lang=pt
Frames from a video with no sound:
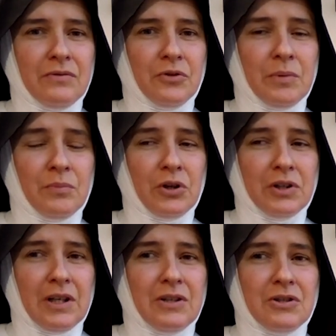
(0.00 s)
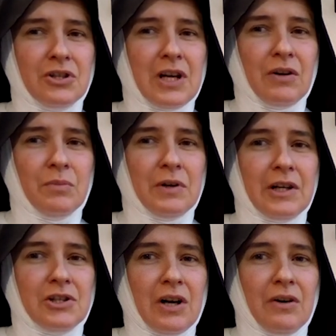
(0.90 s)
foi importante já como
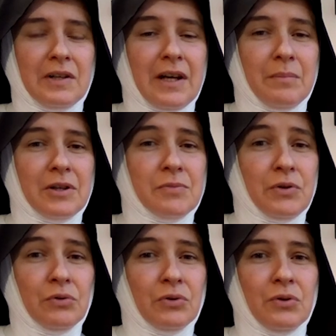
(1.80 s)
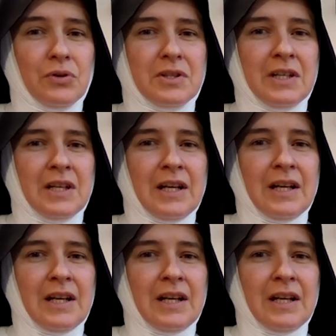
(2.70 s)
cardeal na época de Pio XII,